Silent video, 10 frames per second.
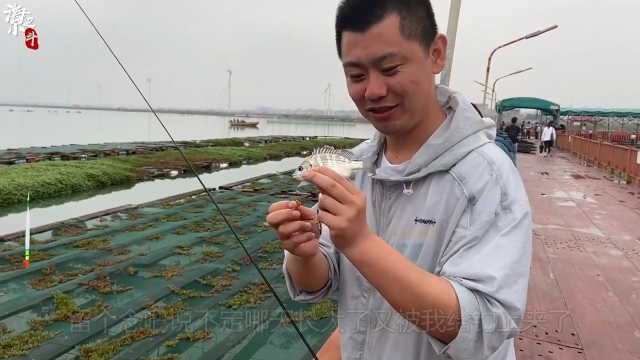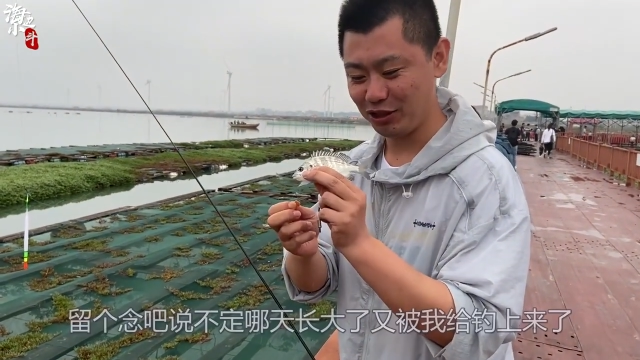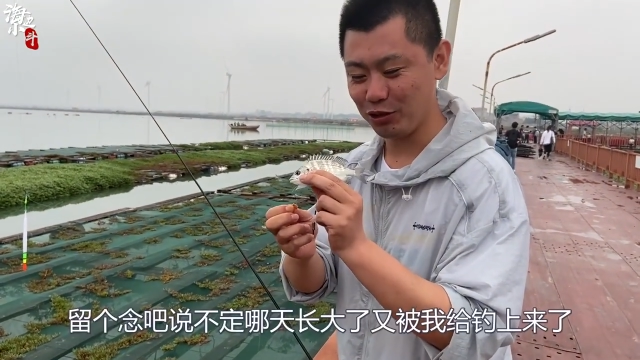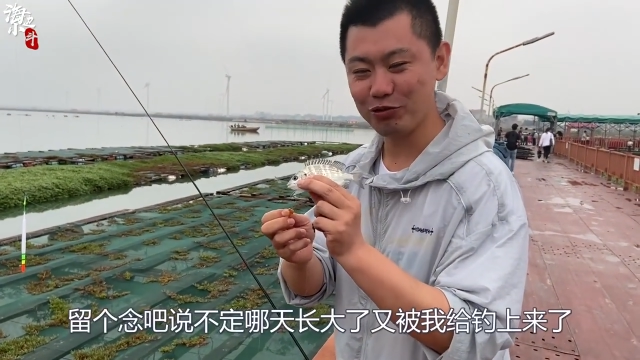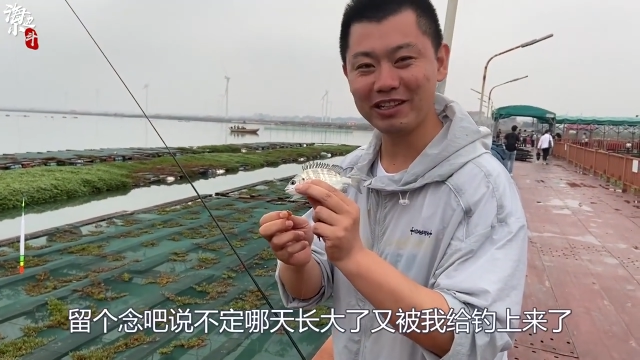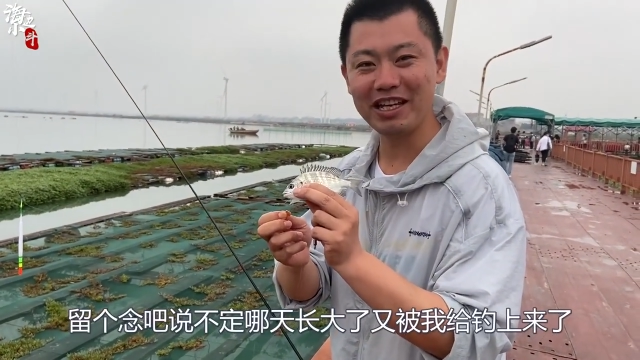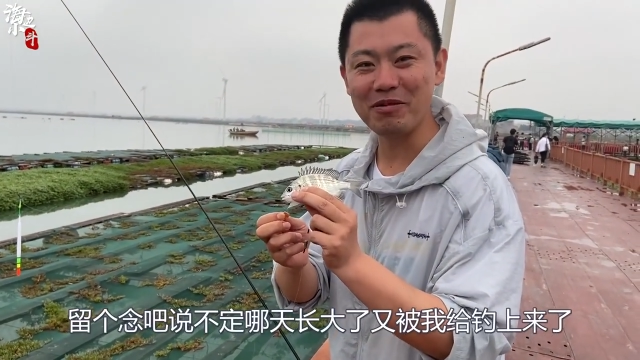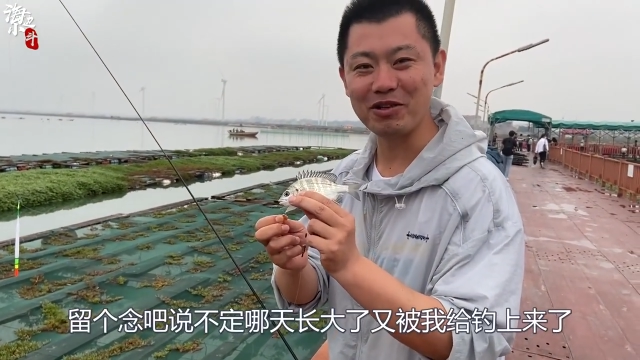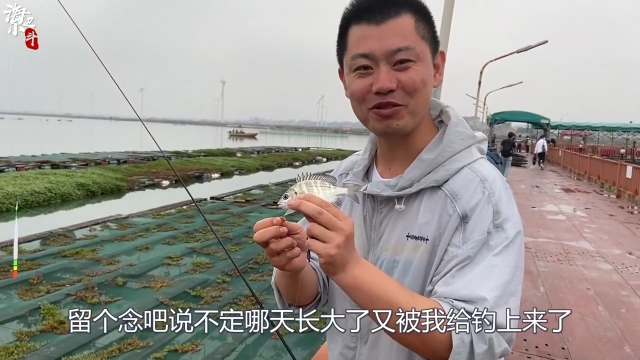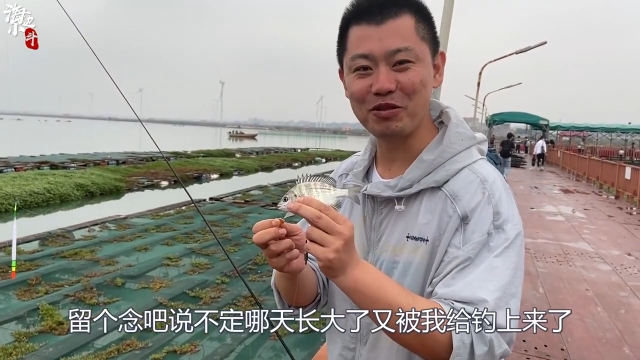留
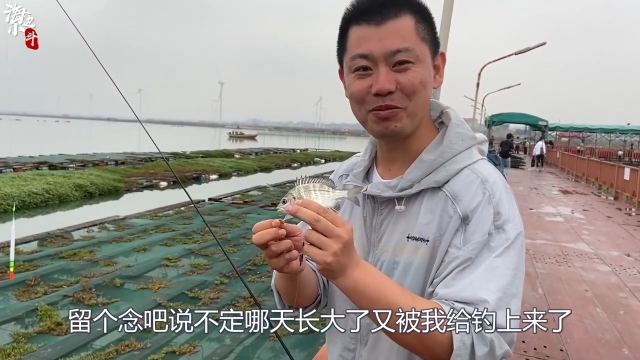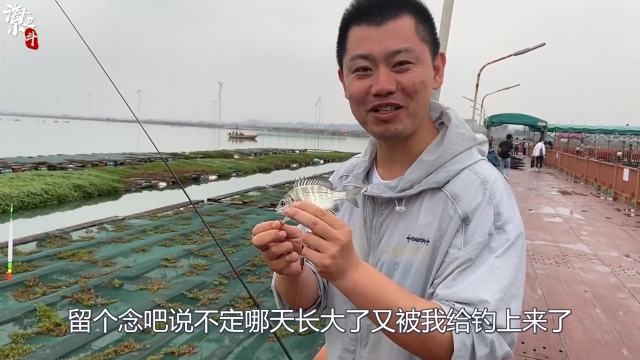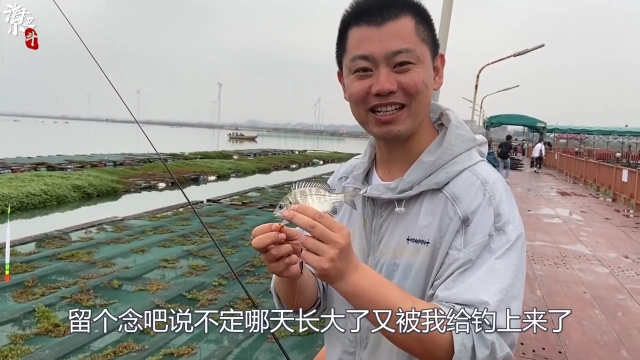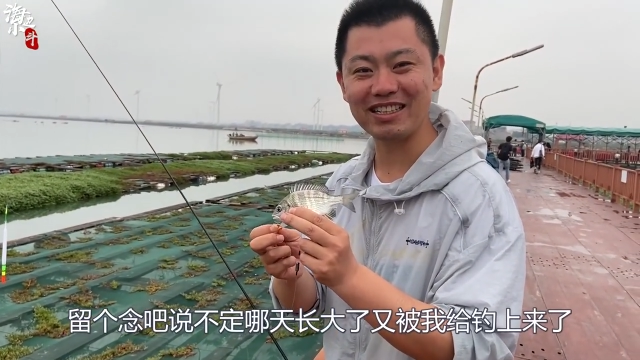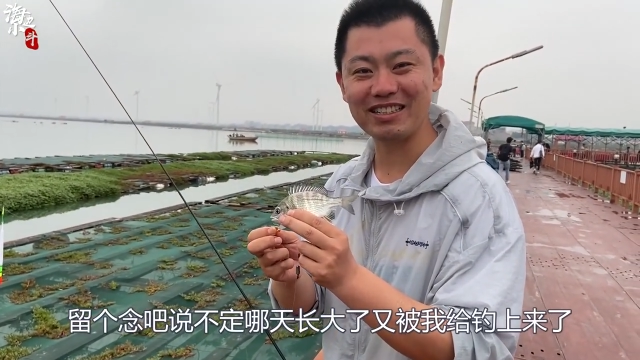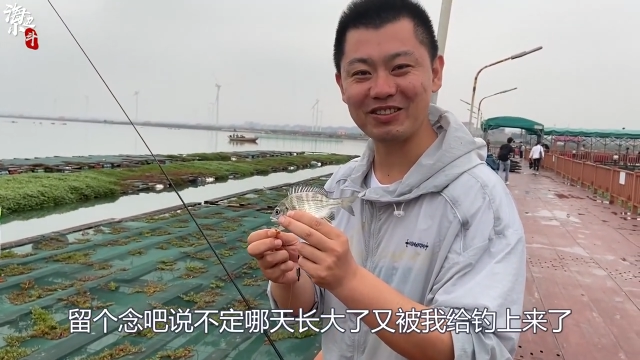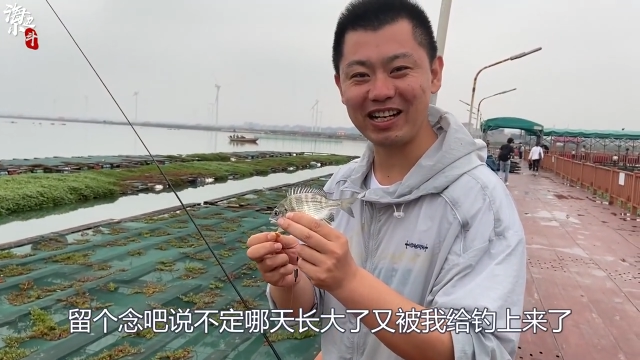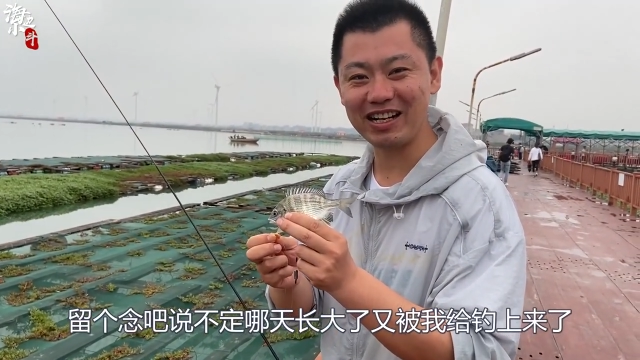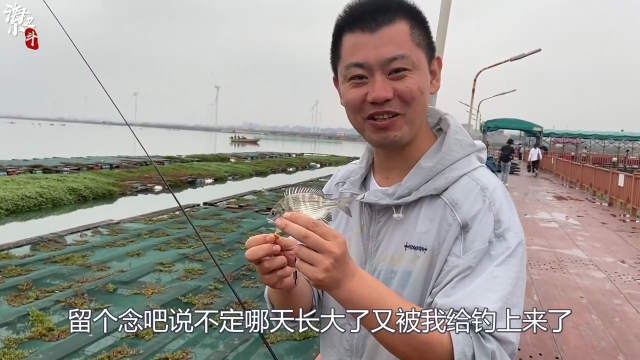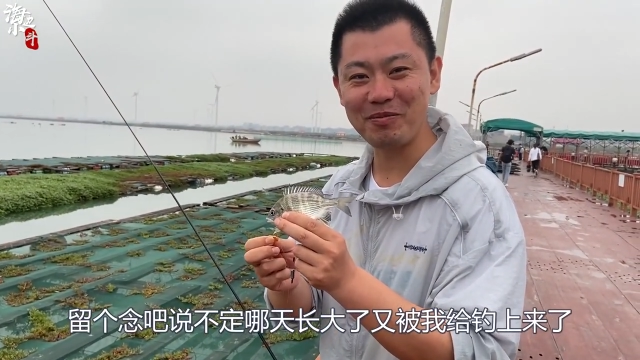念吧，说不定哪天长
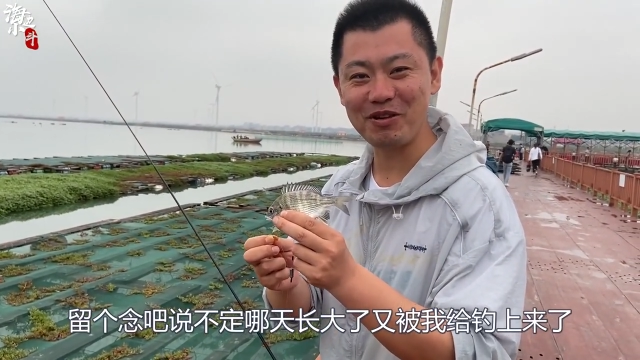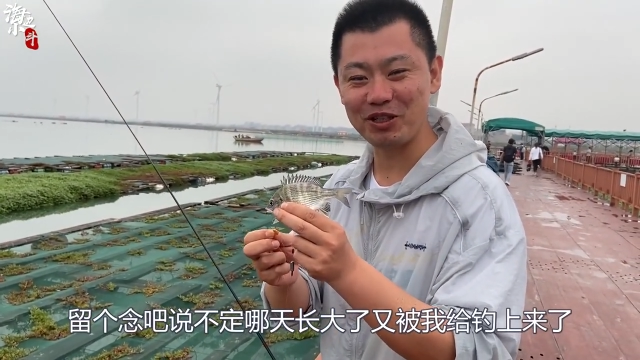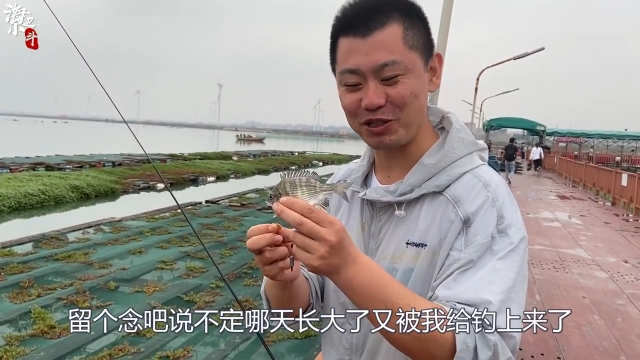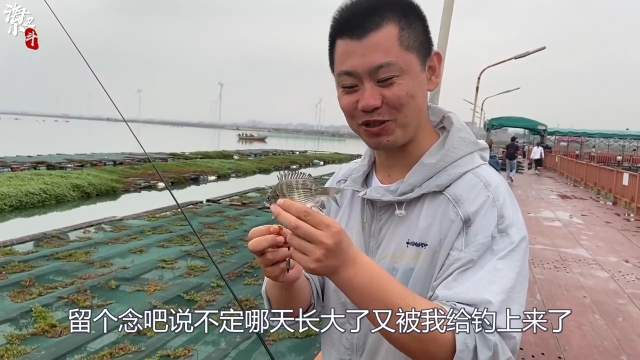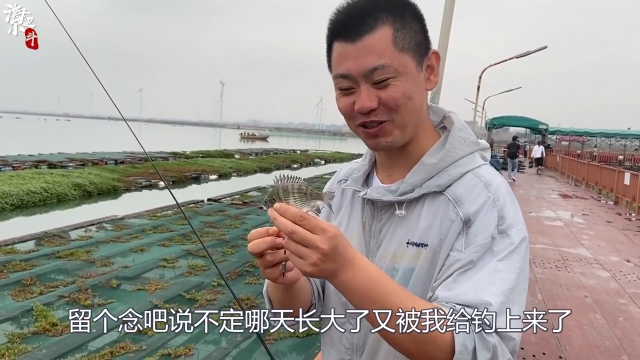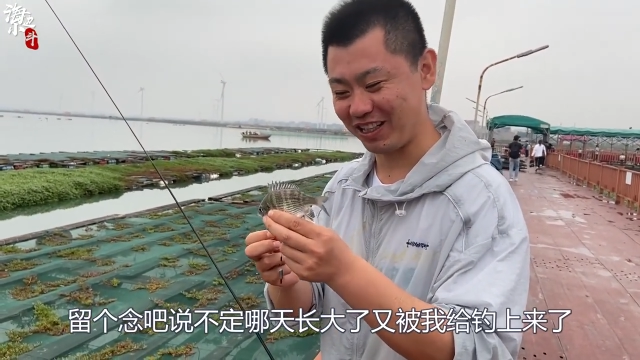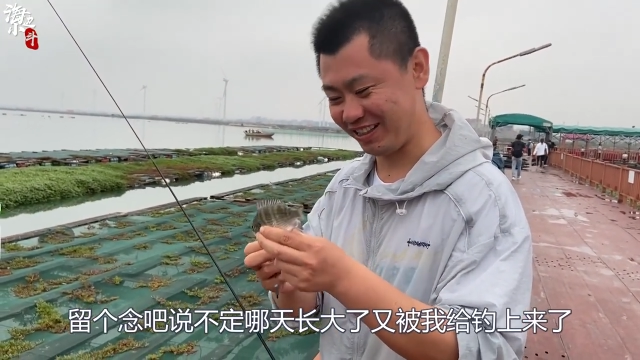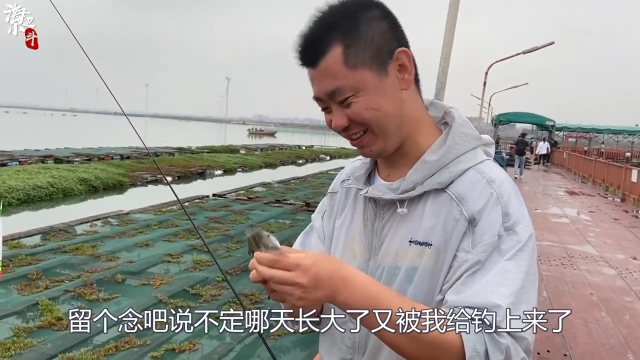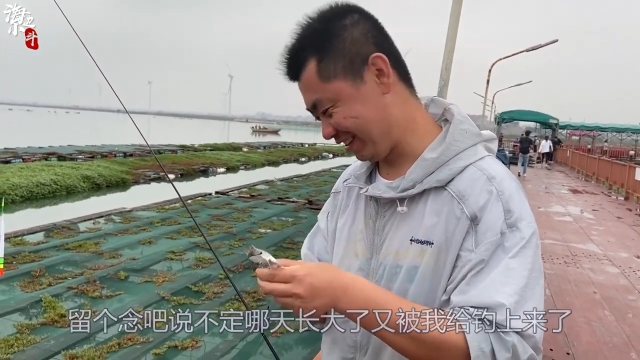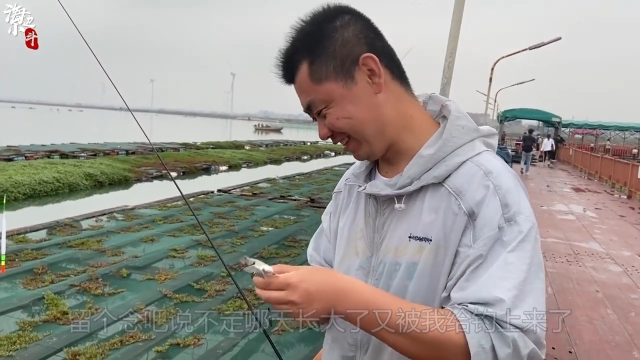大了又被我叫上来了。